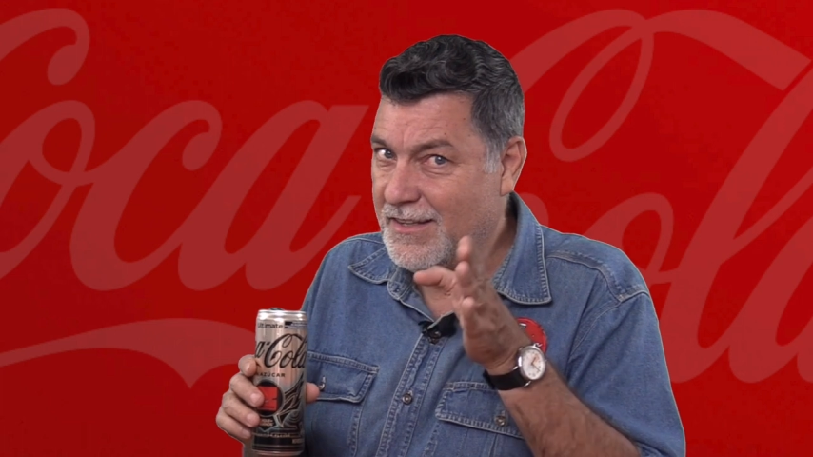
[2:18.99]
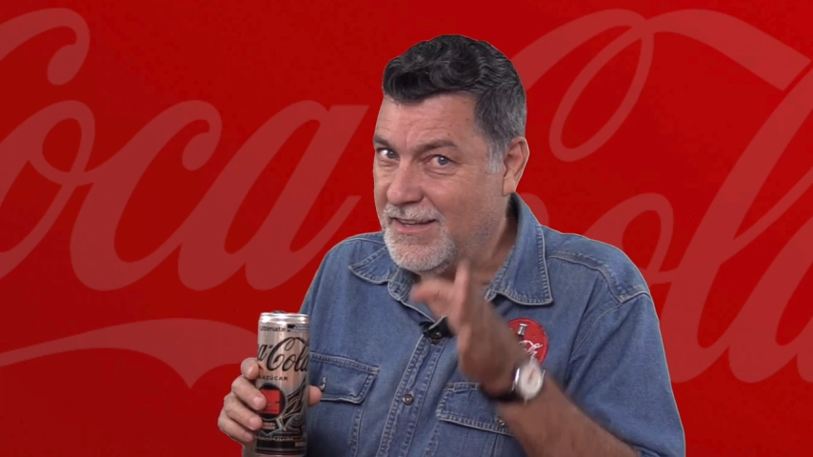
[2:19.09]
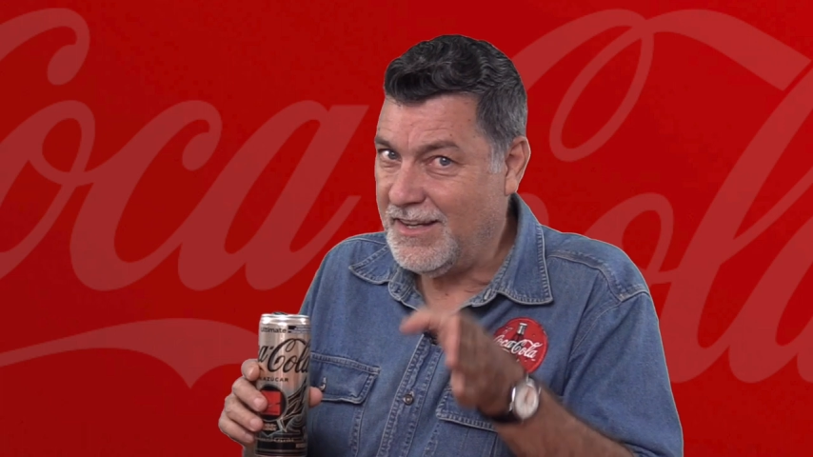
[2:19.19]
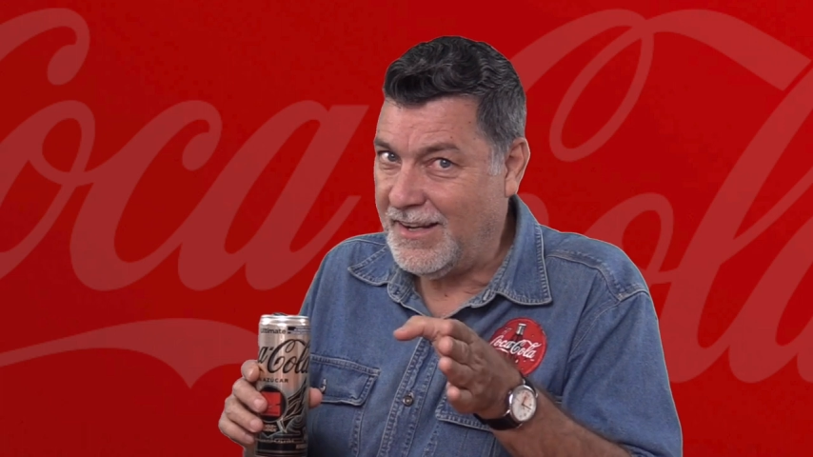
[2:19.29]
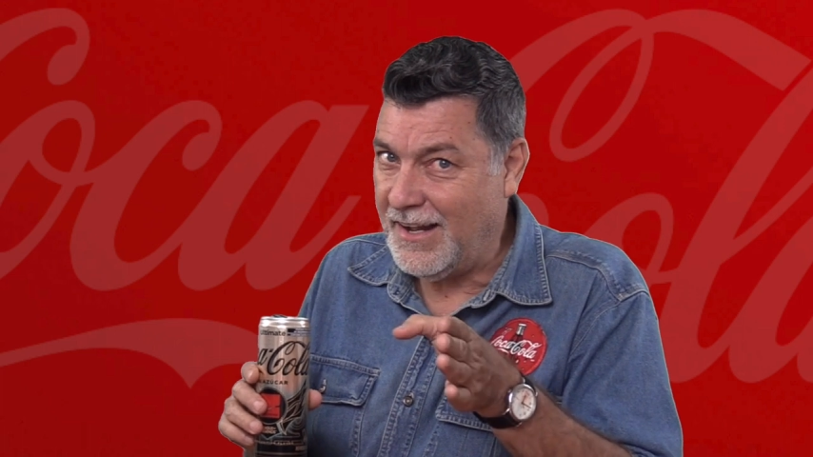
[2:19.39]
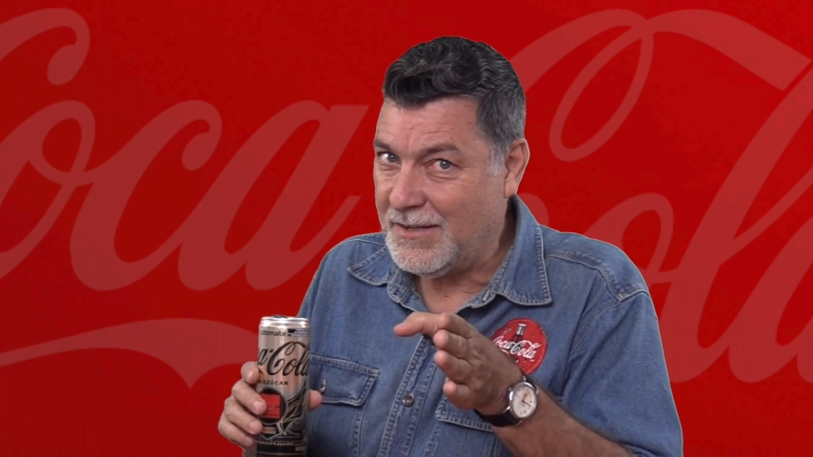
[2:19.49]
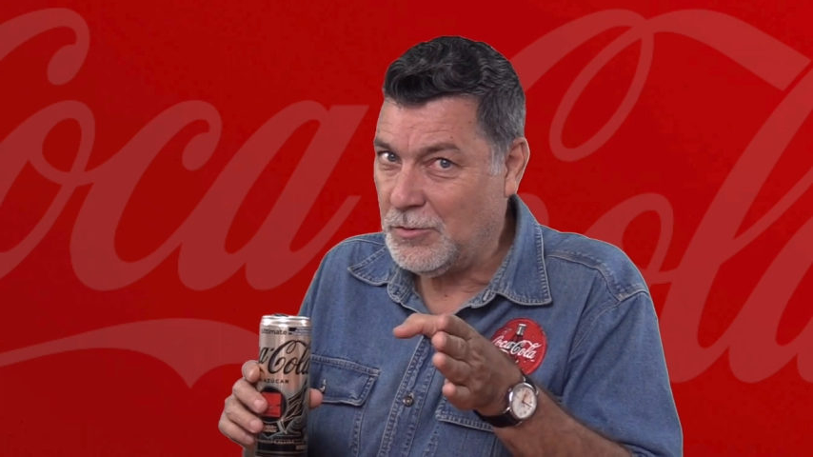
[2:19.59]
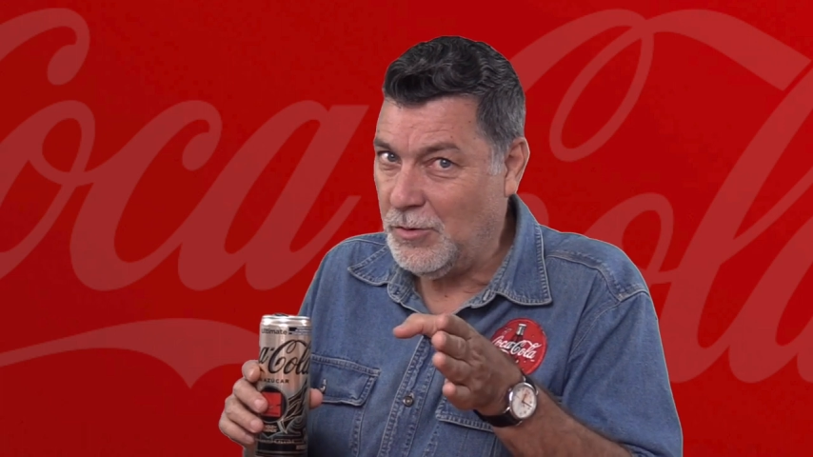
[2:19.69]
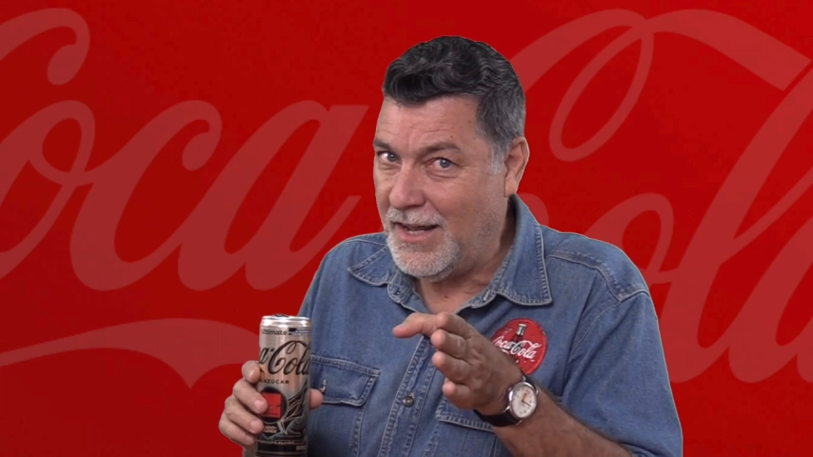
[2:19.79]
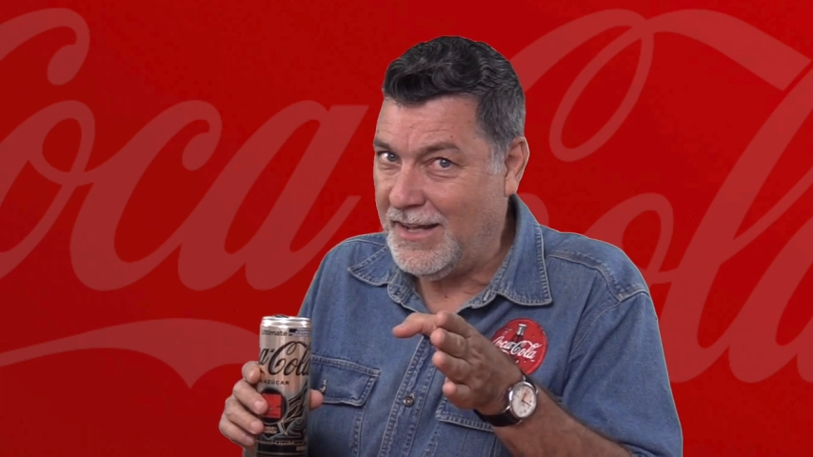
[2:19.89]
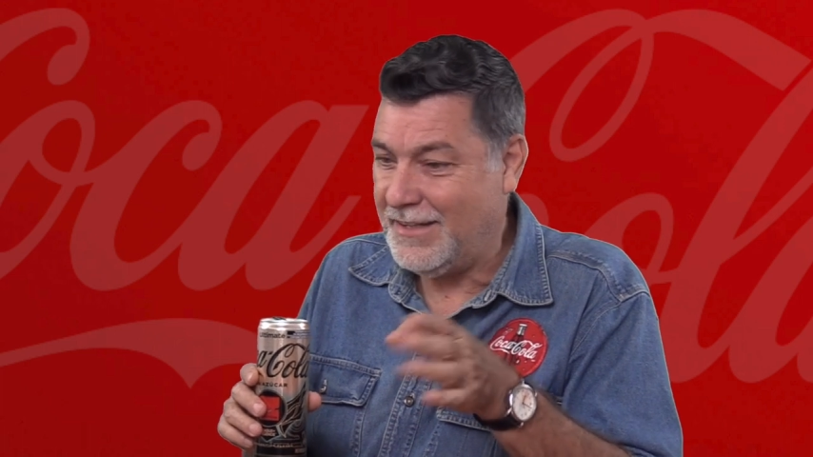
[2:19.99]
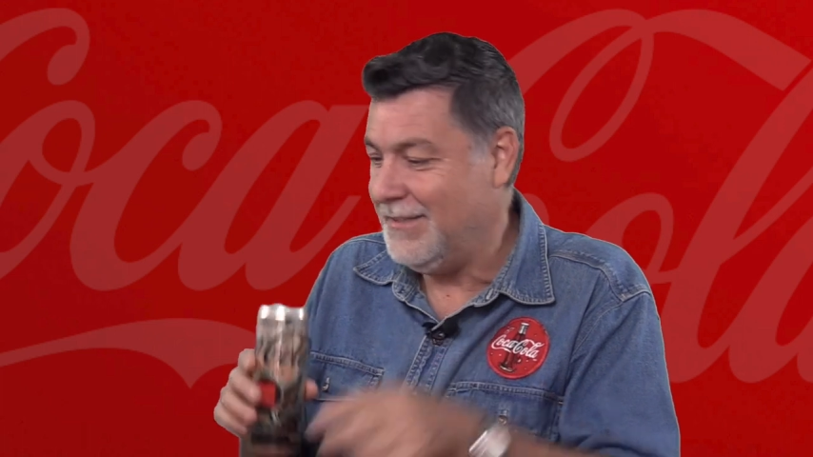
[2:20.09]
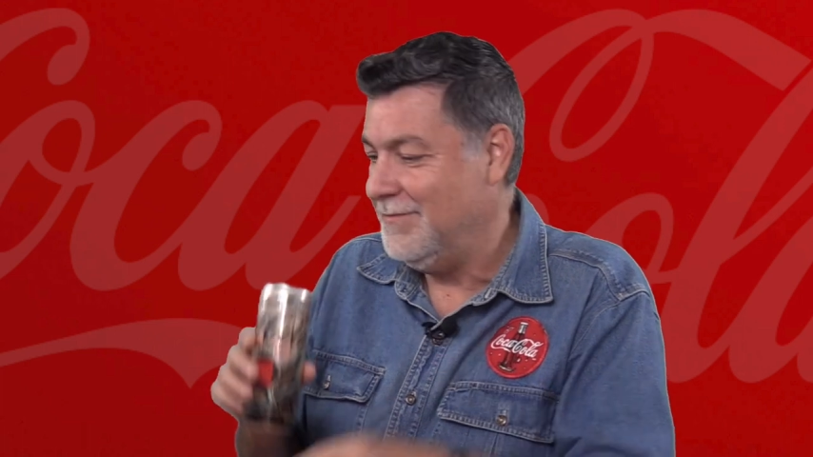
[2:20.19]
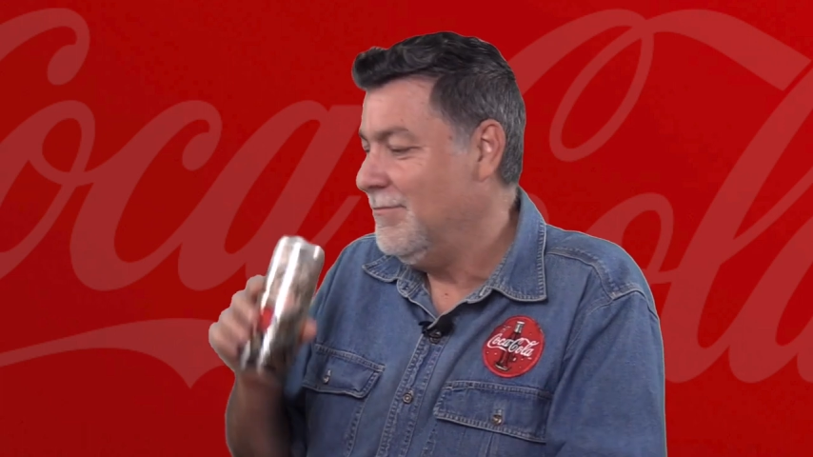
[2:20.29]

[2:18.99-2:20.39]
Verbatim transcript: y dejar tu like.